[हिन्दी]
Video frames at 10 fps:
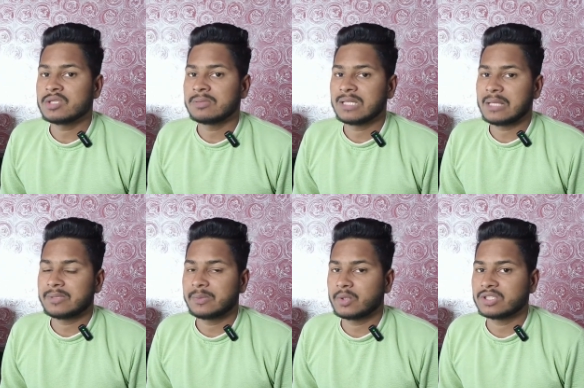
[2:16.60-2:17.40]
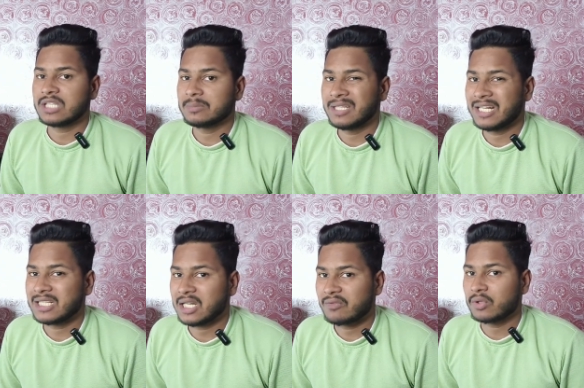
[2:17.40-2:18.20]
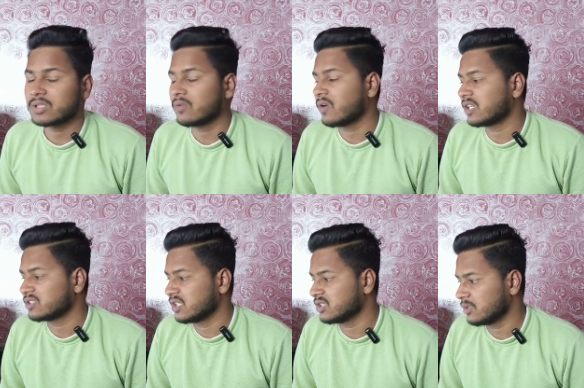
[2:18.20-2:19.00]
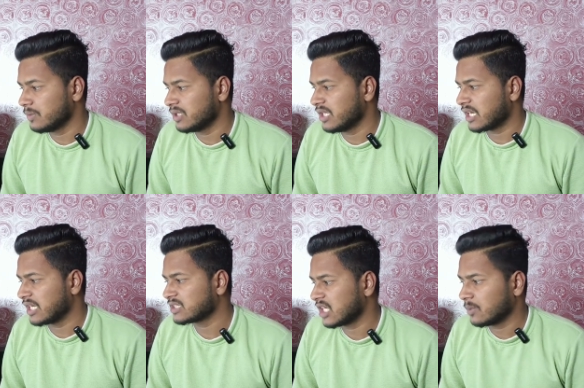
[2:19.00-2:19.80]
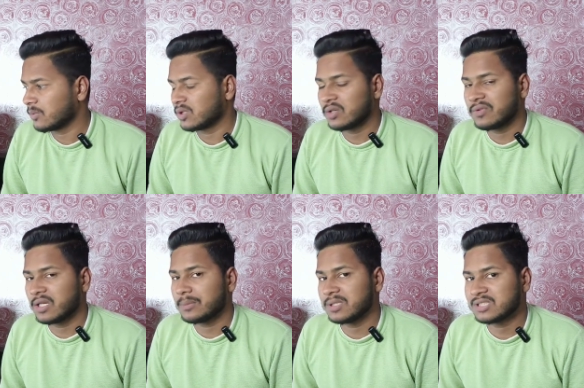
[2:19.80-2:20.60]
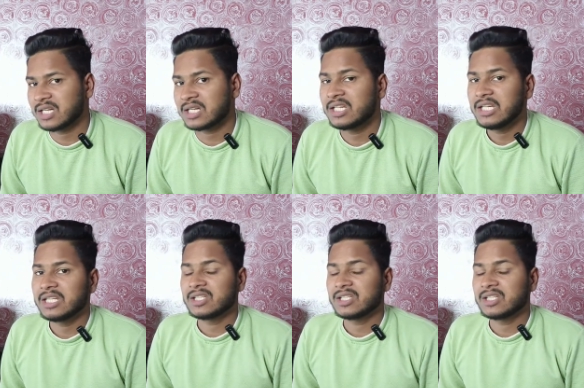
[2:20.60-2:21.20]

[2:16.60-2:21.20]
यूएसबी टाइप सी पोर्ट के साथ में अठारह वॉट का फास्ट चार्जर भी दिया गया है साइड माउंटेड फिंगरप्रिंट स्कैनर